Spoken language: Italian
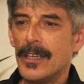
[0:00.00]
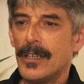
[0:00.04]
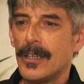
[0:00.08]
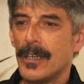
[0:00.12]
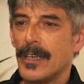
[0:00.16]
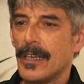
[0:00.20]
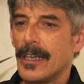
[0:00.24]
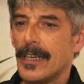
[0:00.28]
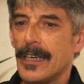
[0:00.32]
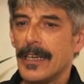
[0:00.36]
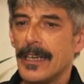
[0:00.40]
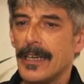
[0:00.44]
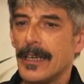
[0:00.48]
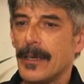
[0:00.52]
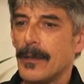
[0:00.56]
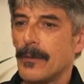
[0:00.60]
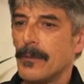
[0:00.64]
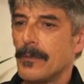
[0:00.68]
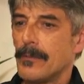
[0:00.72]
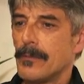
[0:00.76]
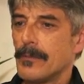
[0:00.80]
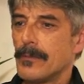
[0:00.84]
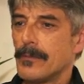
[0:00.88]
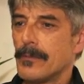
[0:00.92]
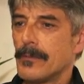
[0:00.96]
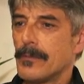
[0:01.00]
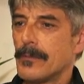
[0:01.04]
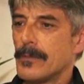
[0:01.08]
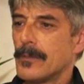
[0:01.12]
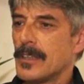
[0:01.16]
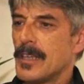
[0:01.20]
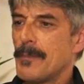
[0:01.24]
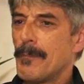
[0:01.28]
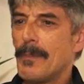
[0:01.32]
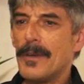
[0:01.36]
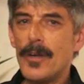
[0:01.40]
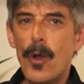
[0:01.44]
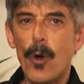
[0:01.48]
eh,
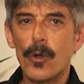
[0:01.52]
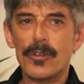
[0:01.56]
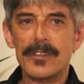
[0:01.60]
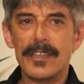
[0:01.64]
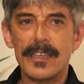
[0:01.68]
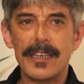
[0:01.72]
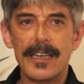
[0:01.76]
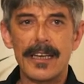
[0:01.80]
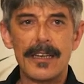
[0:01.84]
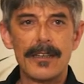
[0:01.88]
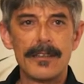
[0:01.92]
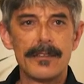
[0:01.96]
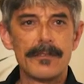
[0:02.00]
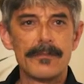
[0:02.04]
ipnotica.